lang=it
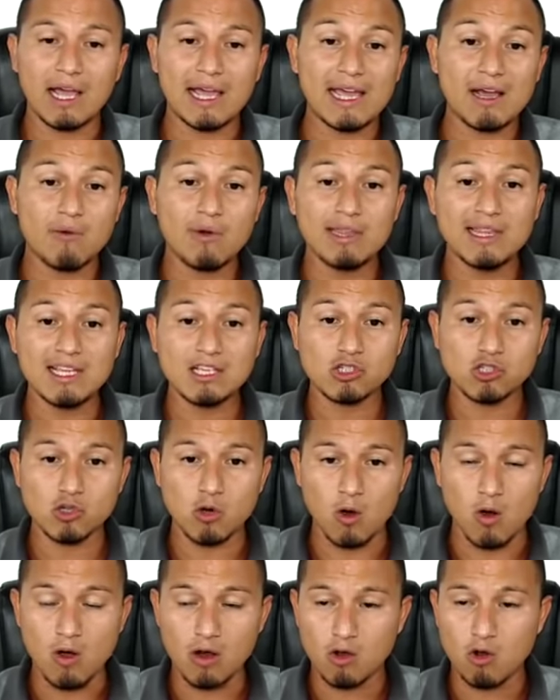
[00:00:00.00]
E quindi
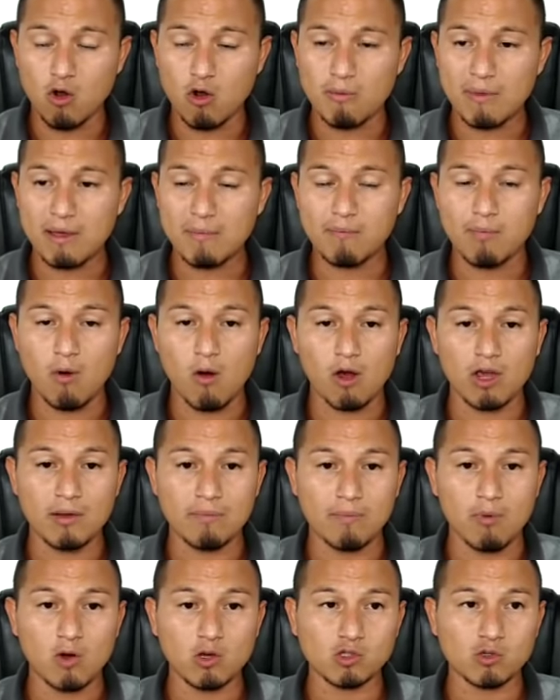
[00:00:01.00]
so come
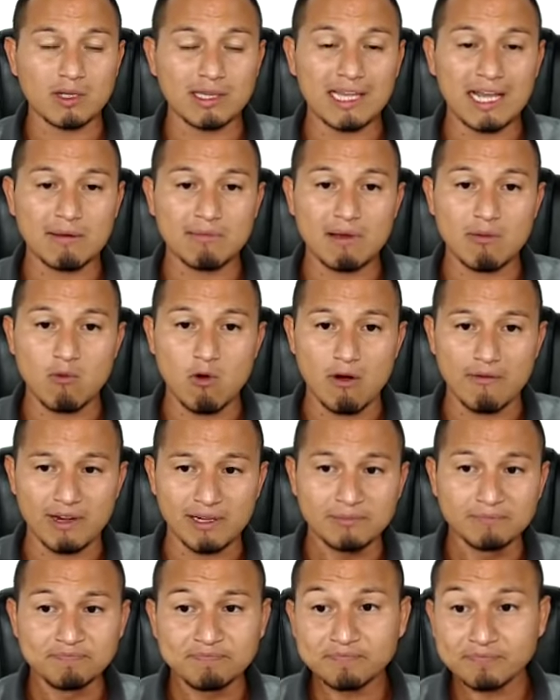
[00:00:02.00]
poi posso andarmi a
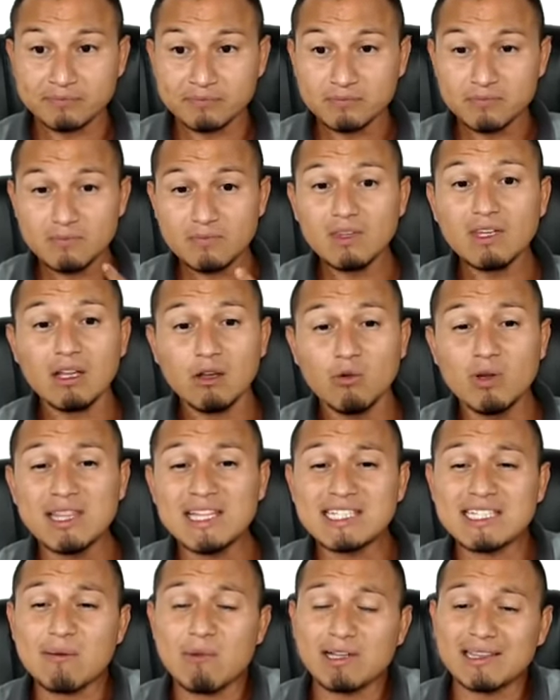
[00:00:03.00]
muovere.
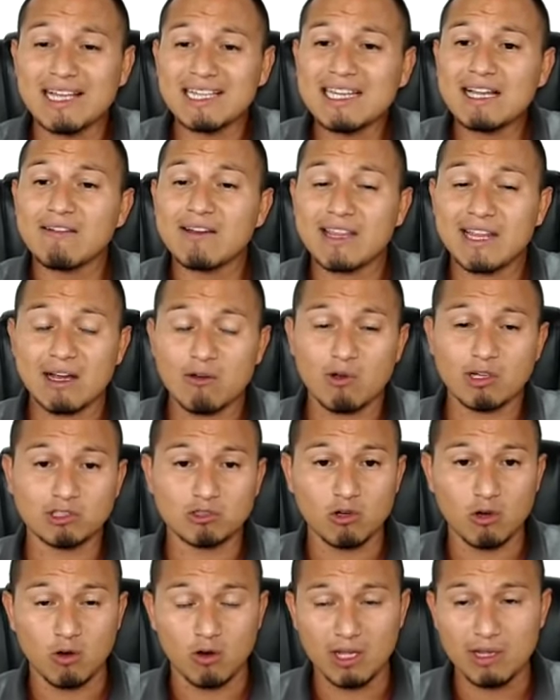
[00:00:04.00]
Quindi siamo andati a vedere questo